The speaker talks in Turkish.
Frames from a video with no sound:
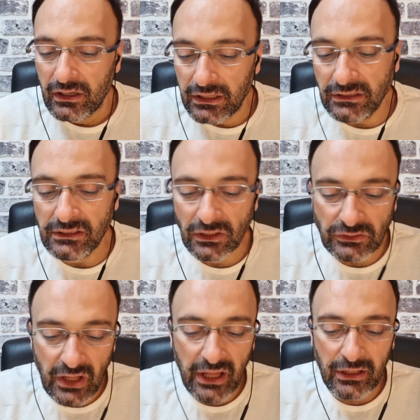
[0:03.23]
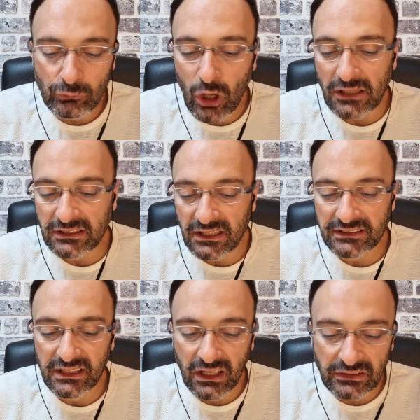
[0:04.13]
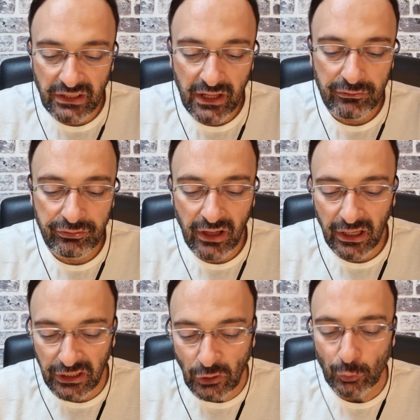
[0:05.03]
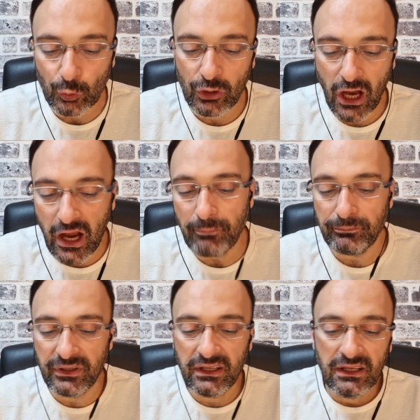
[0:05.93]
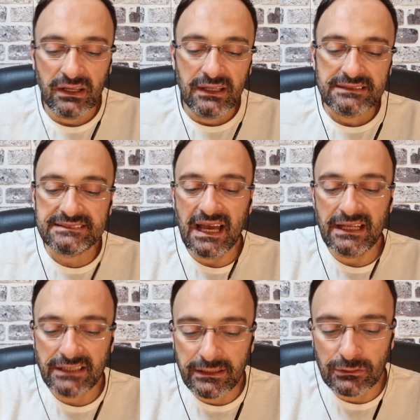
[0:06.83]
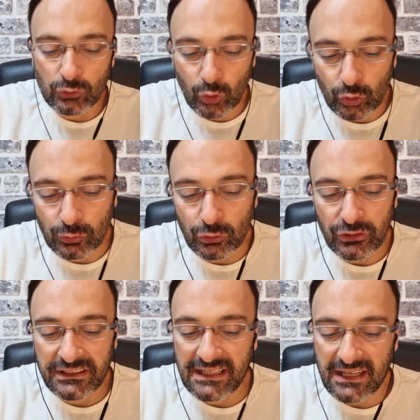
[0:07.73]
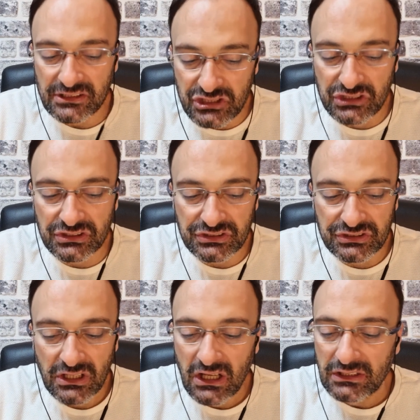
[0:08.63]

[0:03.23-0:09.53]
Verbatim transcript: İnna Allahe muhakkak ki Allah falikul habbi taneyi tohumu yarıcıdır.